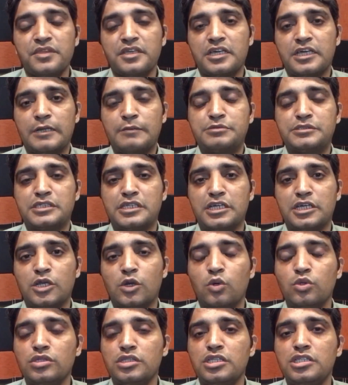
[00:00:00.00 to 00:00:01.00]
करप्शन अगर
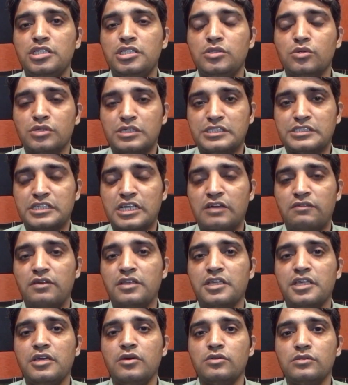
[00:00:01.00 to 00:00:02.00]
होती थी तो किस लेवल
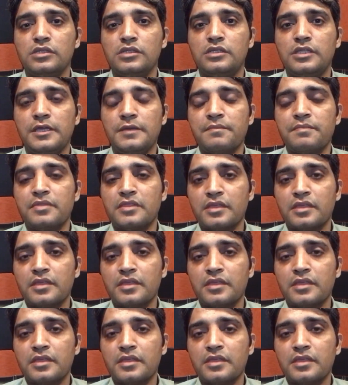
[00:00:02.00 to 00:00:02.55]
की होती थी